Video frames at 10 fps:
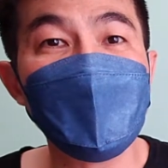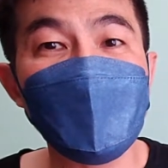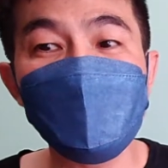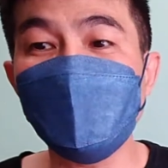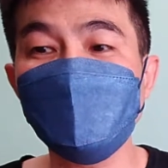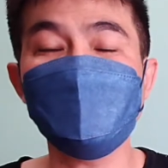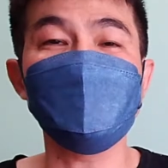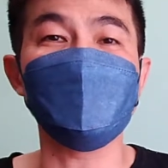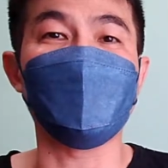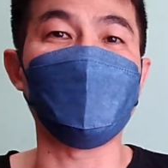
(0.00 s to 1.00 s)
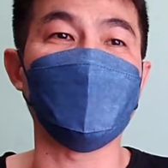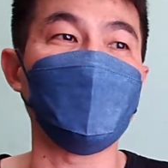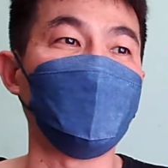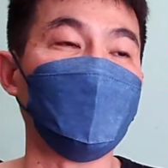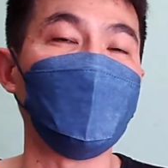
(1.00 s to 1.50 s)
啊，不然就是你欧北
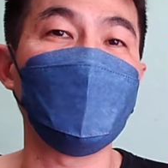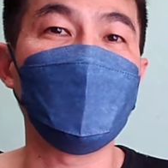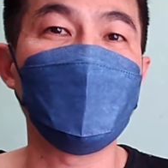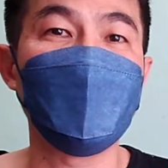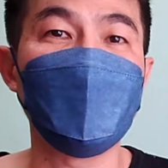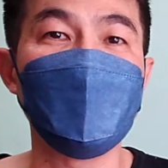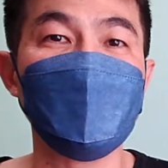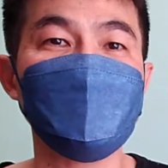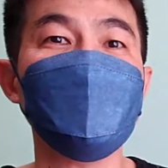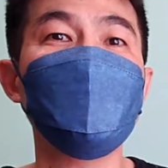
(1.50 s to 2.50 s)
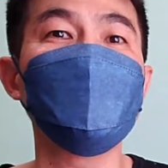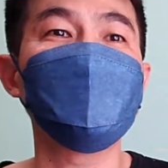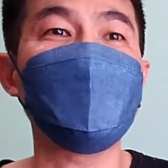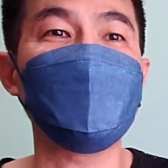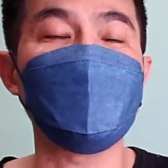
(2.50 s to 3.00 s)
共啊，你在
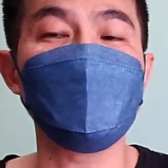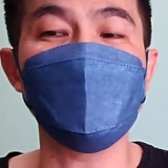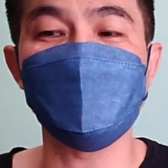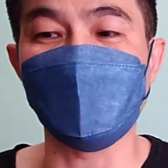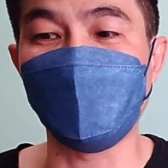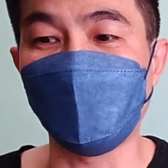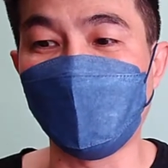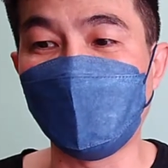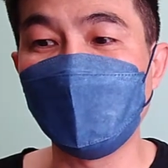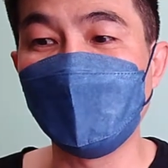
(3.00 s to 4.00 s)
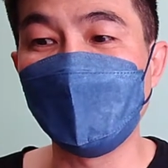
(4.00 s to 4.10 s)
混蛋啊，乱讲话啊！